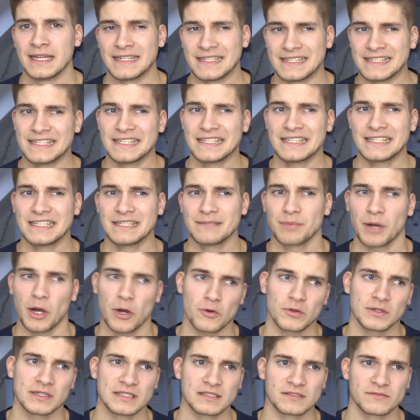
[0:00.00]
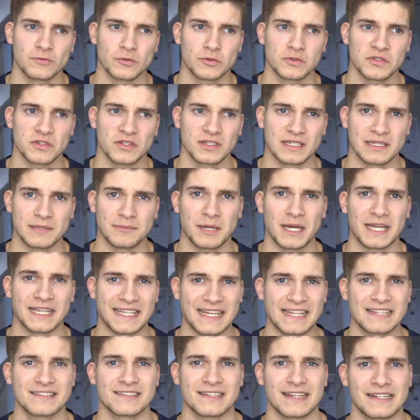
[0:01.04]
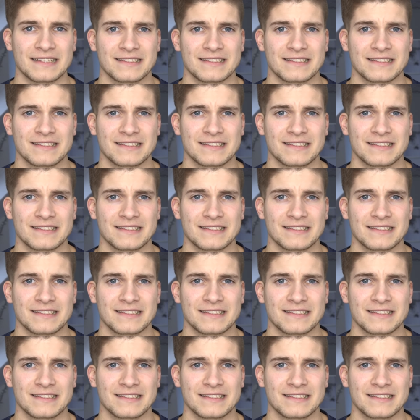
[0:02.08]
die brauchen das Flugzeug lieber jetzt